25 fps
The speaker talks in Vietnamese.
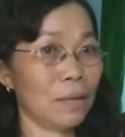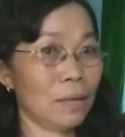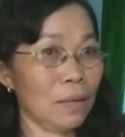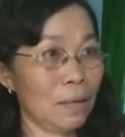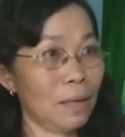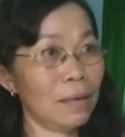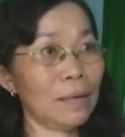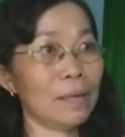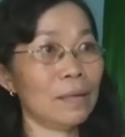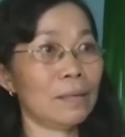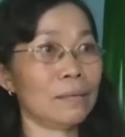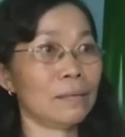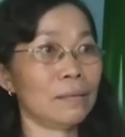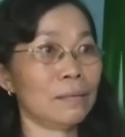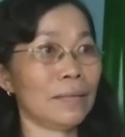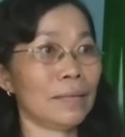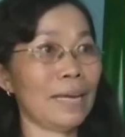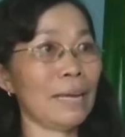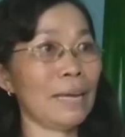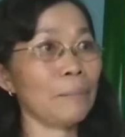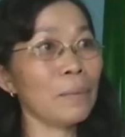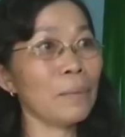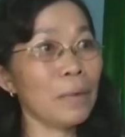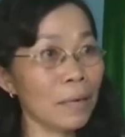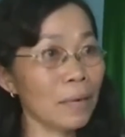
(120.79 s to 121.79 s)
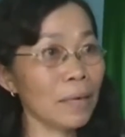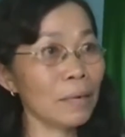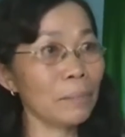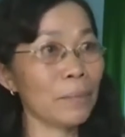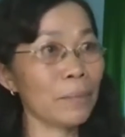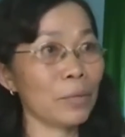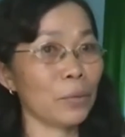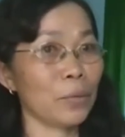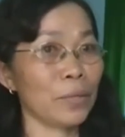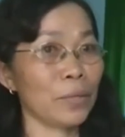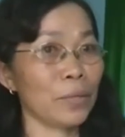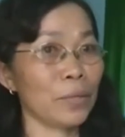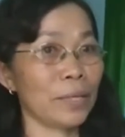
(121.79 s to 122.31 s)
Đó là cái mới mà
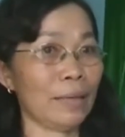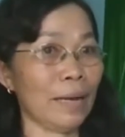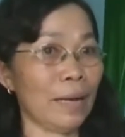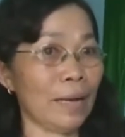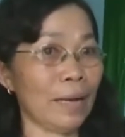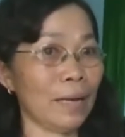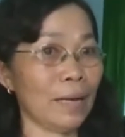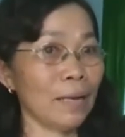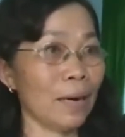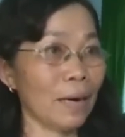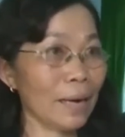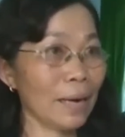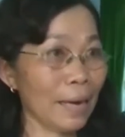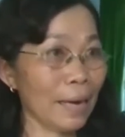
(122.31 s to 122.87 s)
tôi nhìn thấy ở các